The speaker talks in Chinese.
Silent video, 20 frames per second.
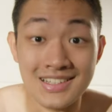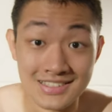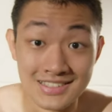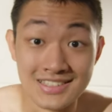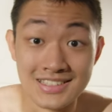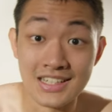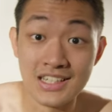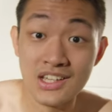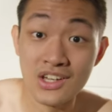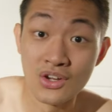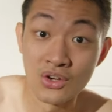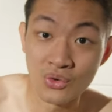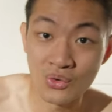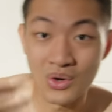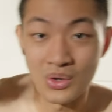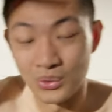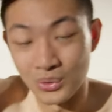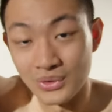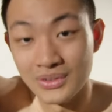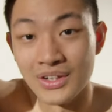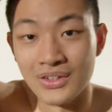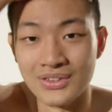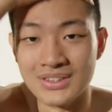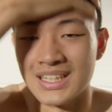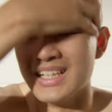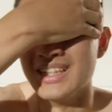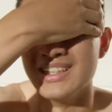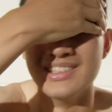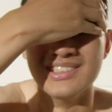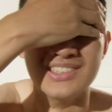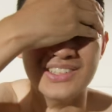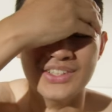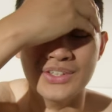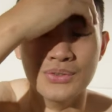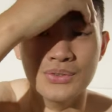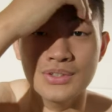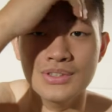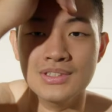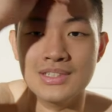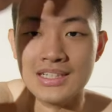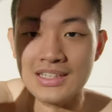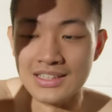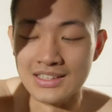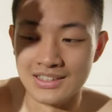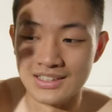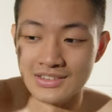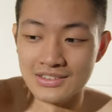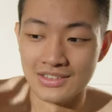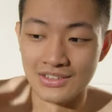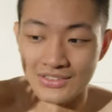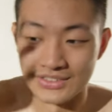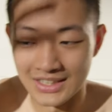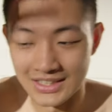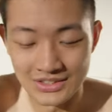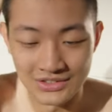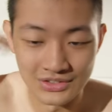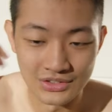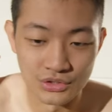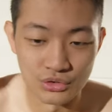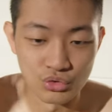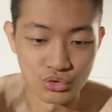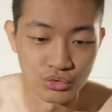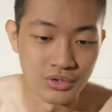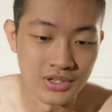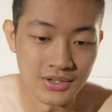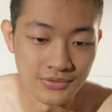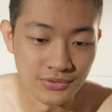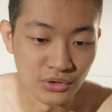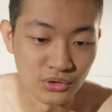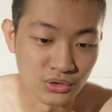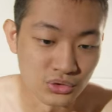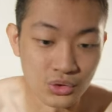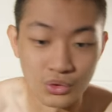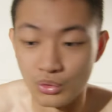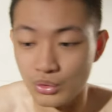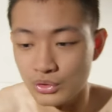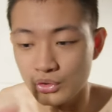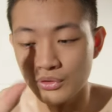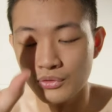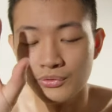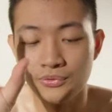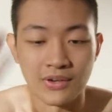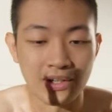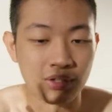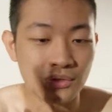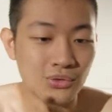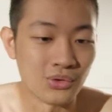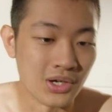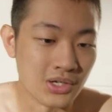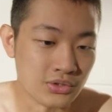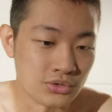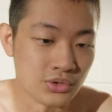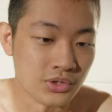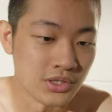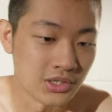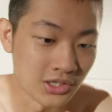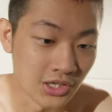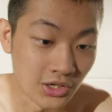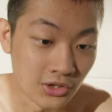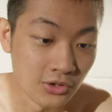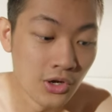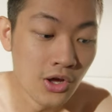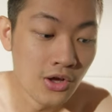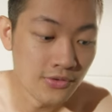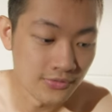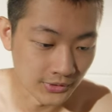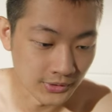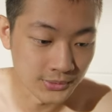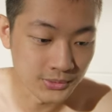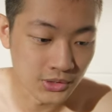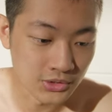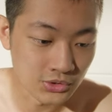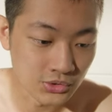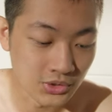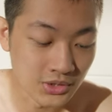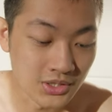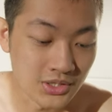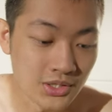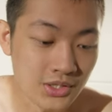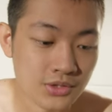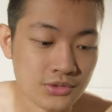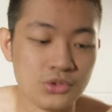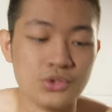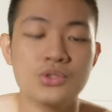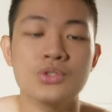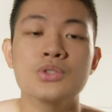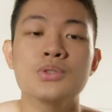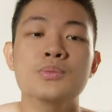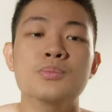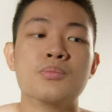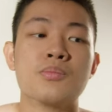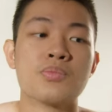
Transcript: 直接灌我脑袋，所以我整个脑袋就一直吹风，所以我就是反过来睡，然后反过来睡就是